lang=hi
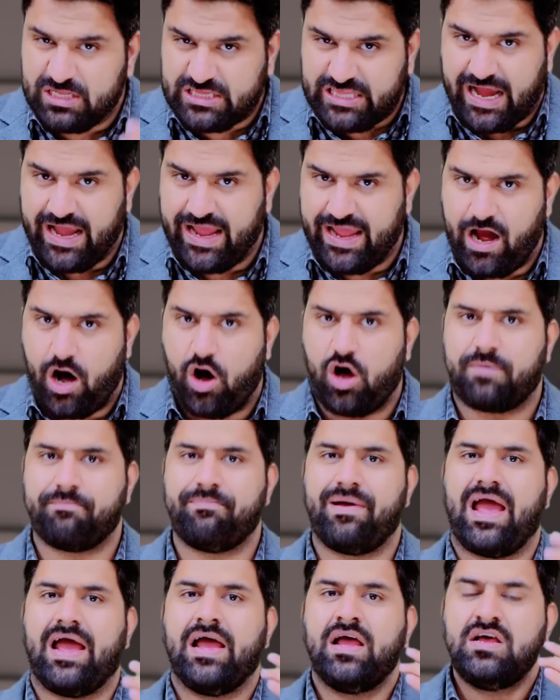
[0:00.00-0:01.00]
बताएं और
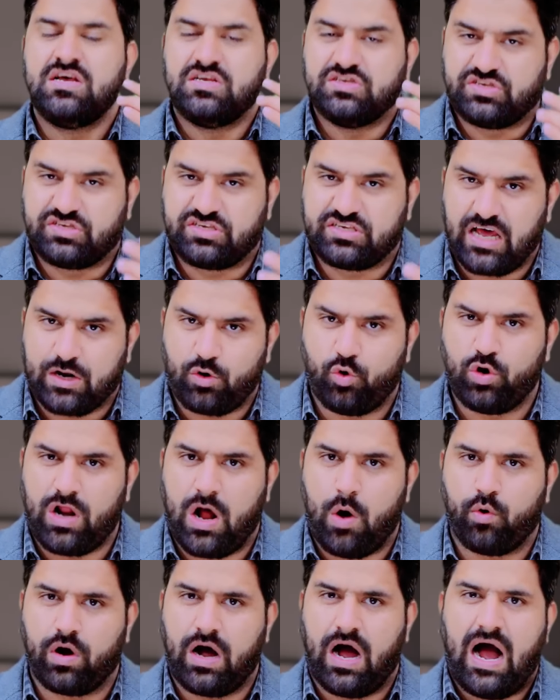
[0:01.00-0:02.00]
मैं जरूर
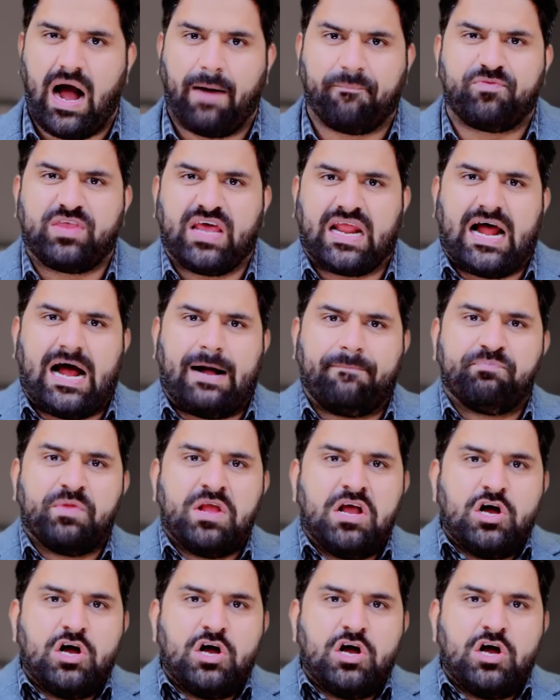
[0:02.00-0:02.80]
आऊंगा अब जरा